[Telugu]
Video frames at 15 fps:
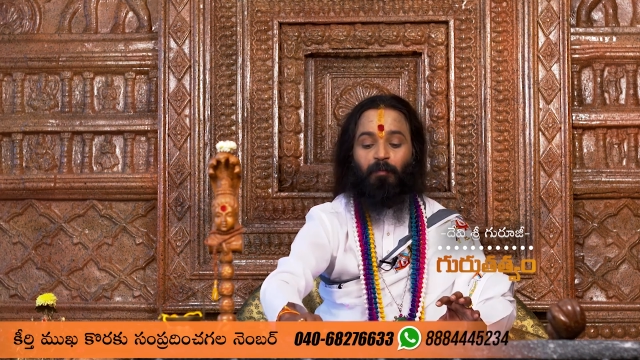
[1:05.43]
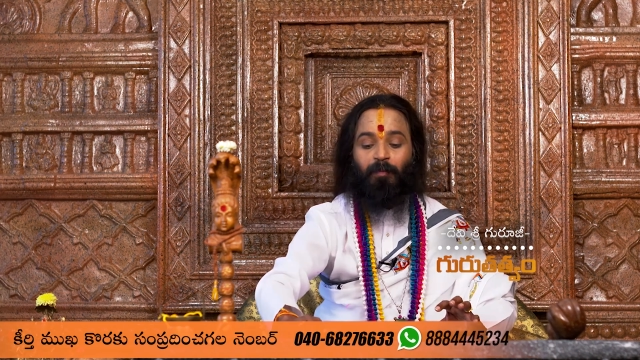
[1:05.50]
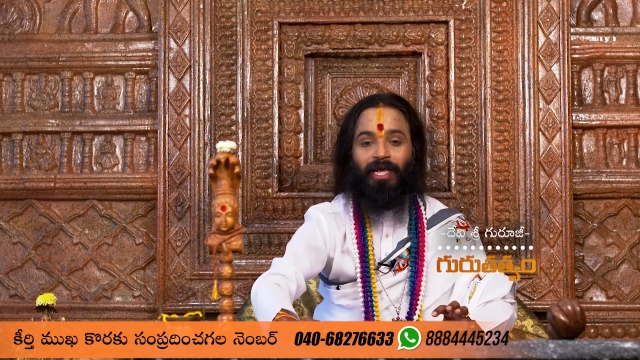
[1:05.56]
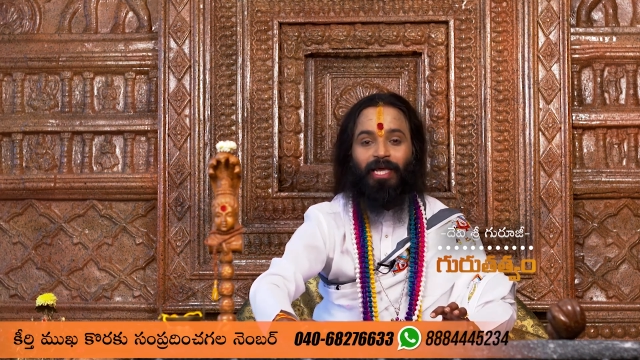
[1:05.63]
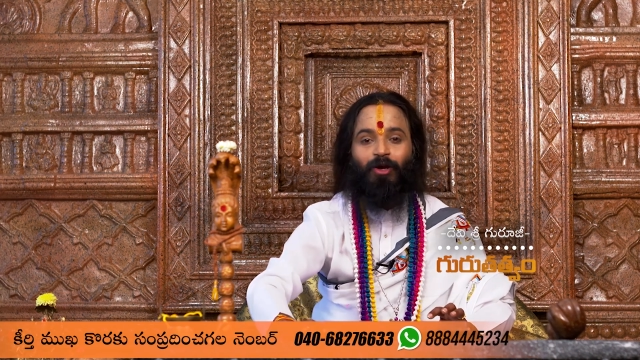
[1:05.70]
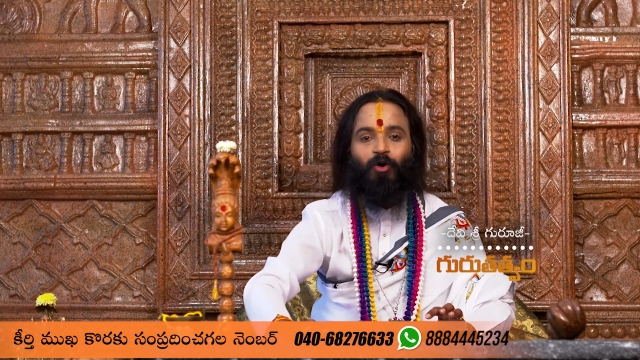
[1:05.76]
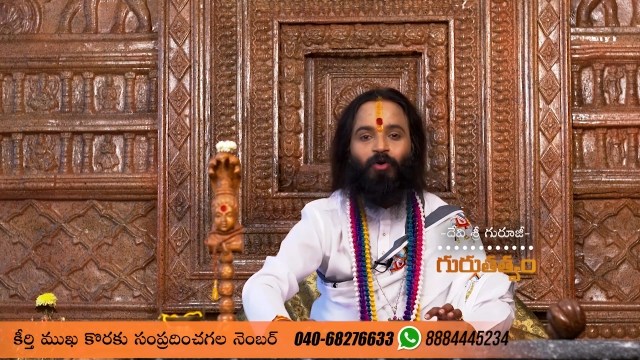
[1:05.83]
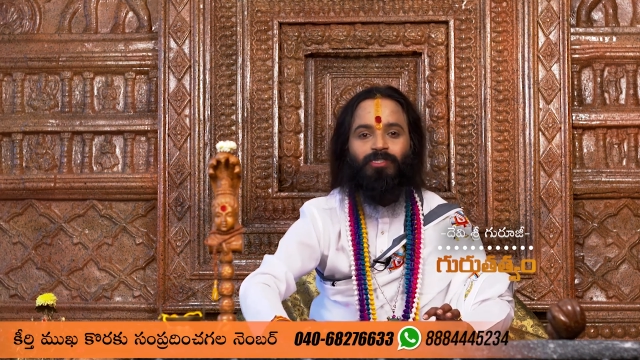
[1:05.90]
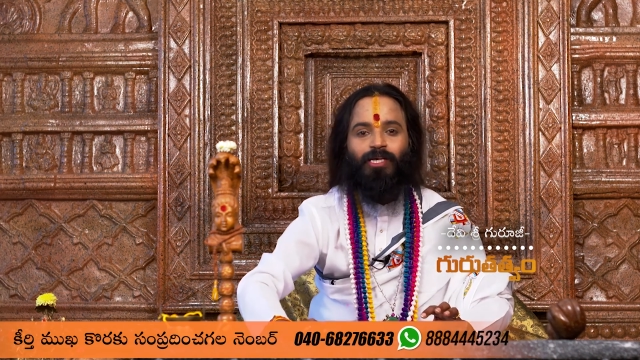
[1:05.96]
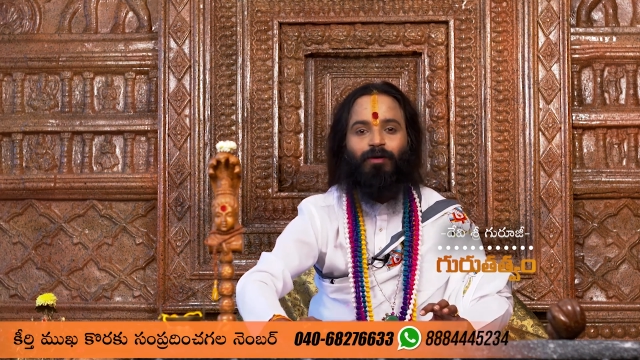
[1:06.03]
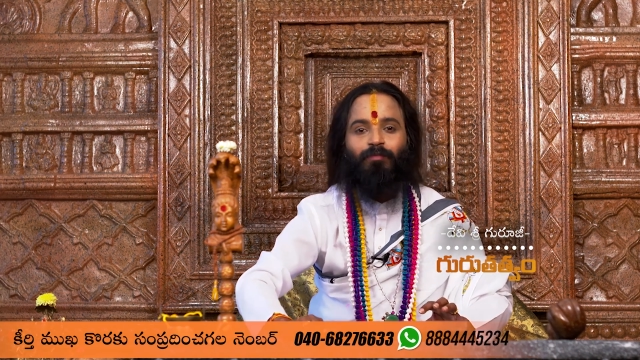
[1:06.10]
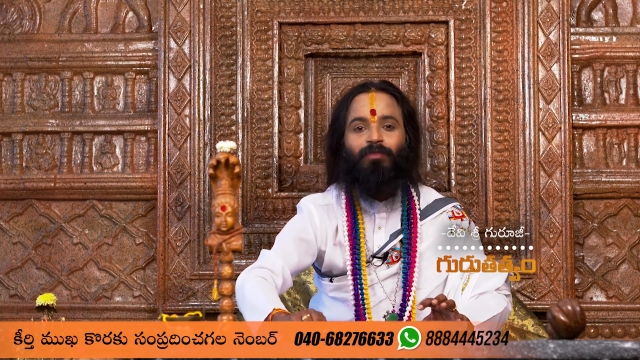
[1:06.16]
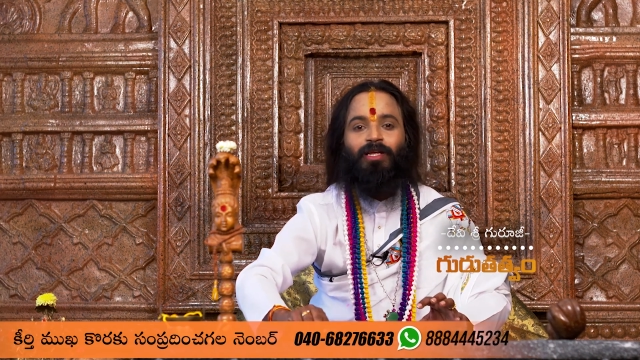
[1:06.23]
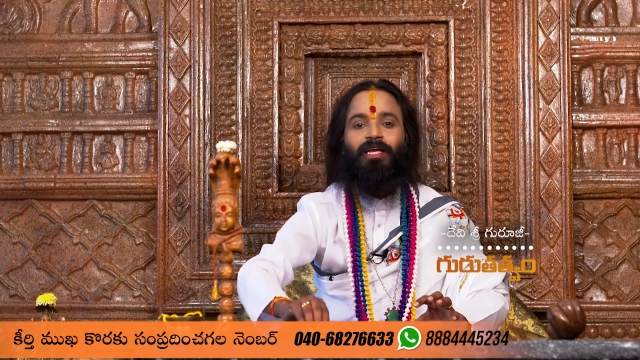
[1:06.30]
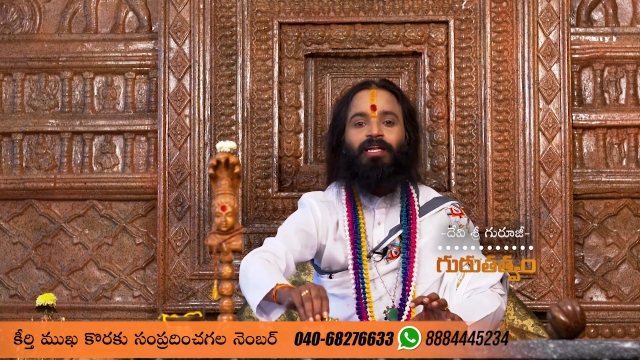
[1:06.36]

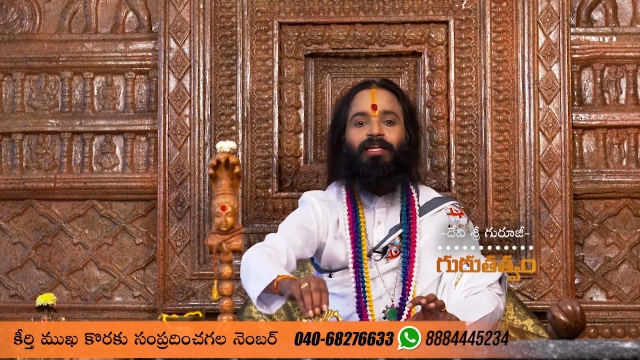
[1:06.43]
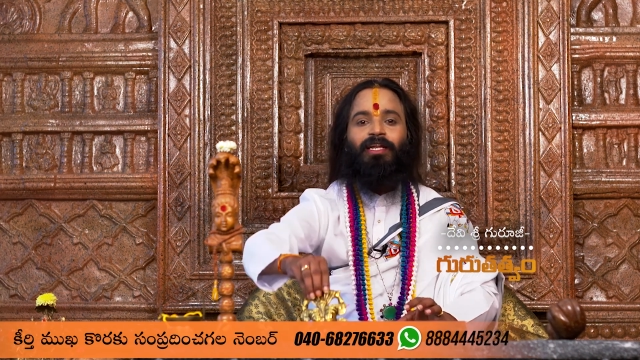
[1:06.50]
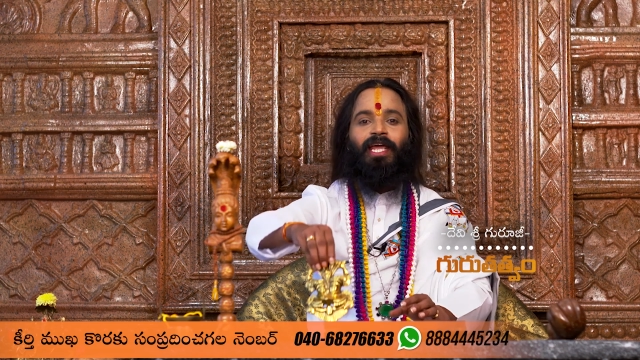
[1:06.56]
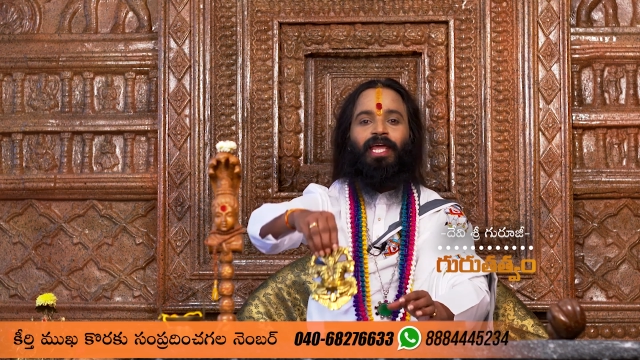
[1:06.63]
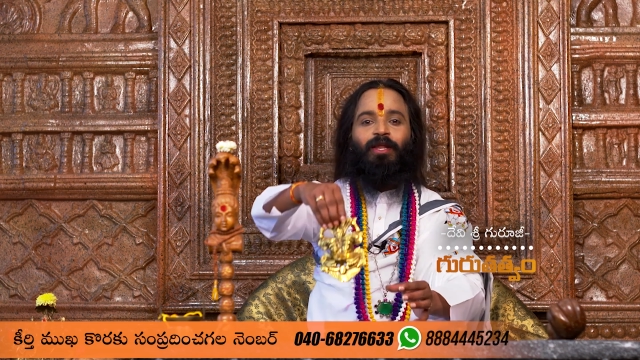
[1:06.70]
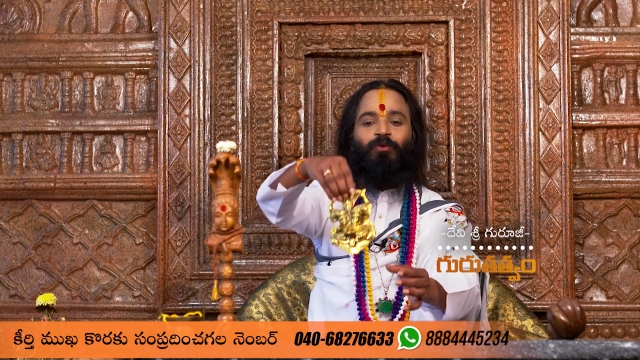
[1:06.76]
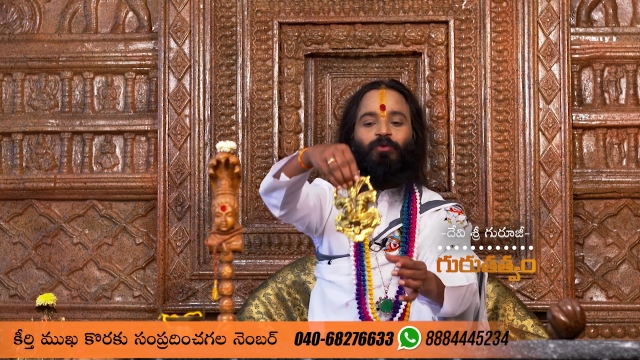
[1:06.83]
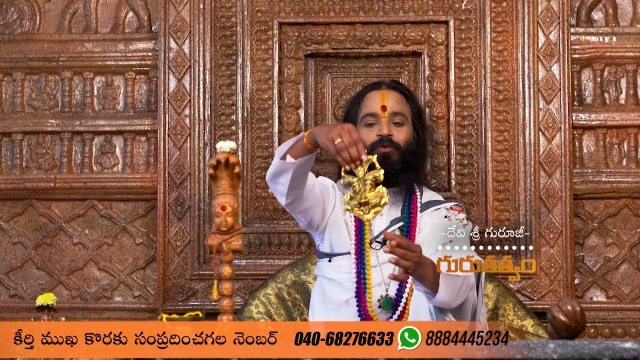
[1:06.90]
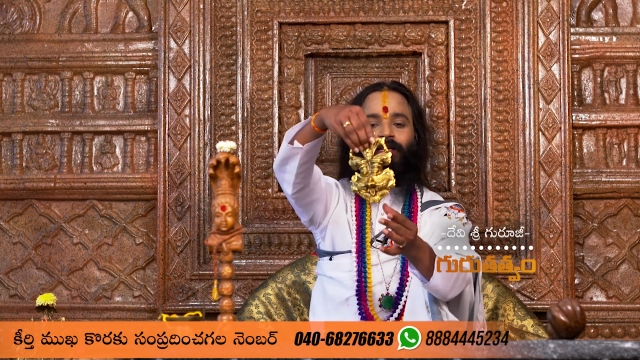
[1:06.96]
మీకోసం నేను